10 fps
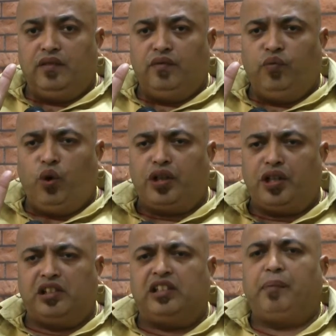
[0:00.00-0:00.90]
वो
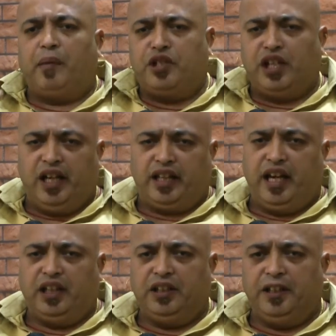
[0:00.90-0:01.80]
किससे परमिशन लेके
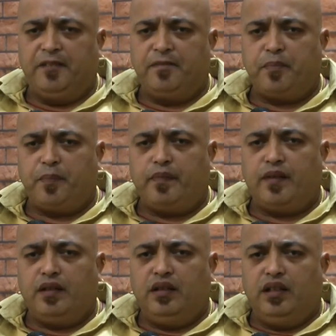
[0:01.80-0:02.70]
आए थे
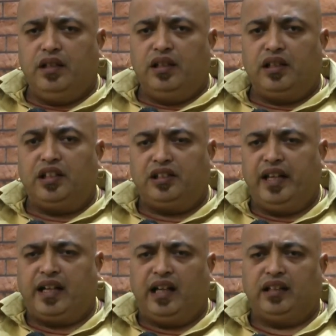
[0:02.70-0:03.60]

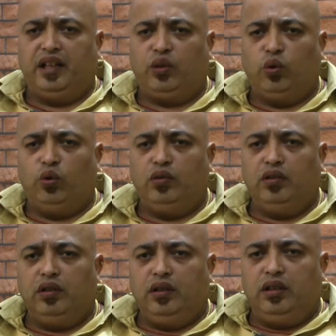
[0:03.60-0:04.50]
किसने कहा था इनको
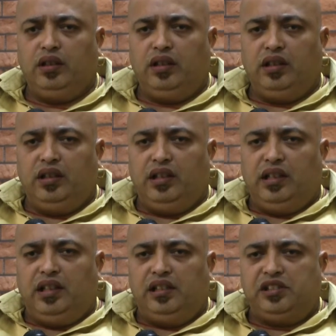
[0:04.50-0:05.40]

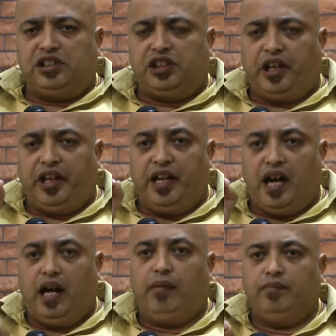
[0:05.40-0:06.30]

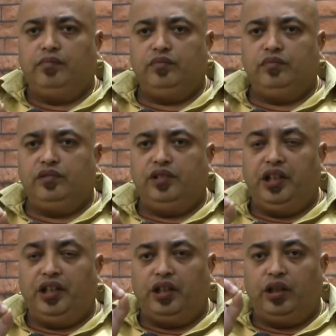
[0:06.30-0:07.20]
शरेआम
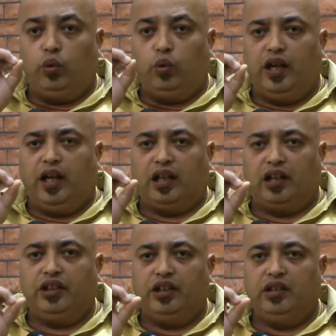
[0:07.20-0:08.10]
इनकी
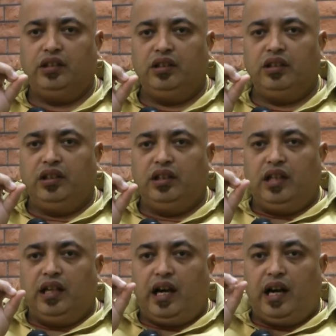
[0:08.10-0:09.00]
गुंडागर्दी
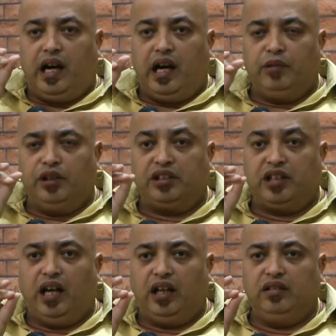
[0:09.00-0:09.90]
आम
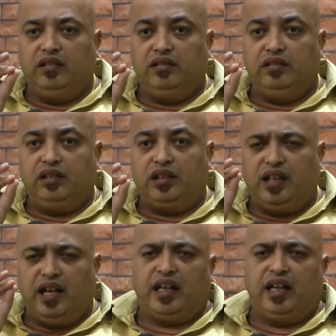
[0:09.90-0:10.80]
इंसान
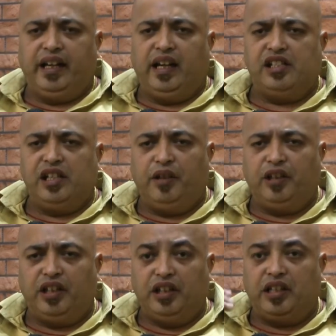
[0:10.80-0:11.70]
क्या करेगा जब
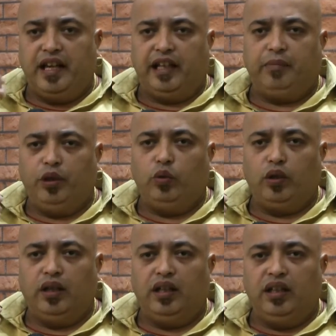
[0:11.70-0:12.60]
इनकी कैद में
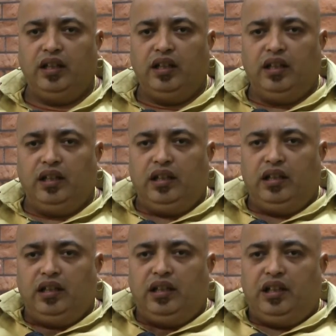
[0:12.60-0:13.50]
होगा
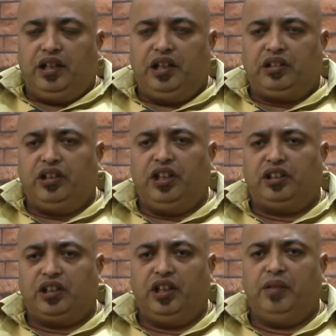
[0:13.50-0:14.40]
इतनी
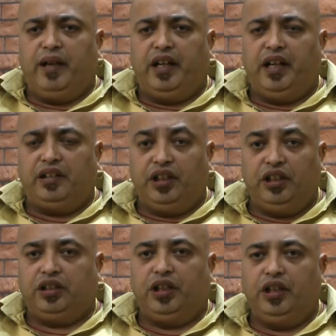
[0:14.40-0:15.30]
सही मैंने इतनी
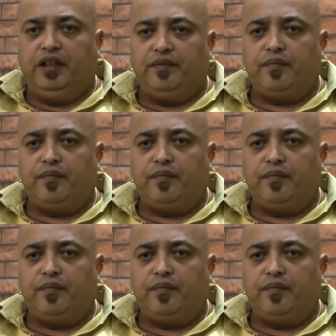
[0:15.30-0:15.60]
सही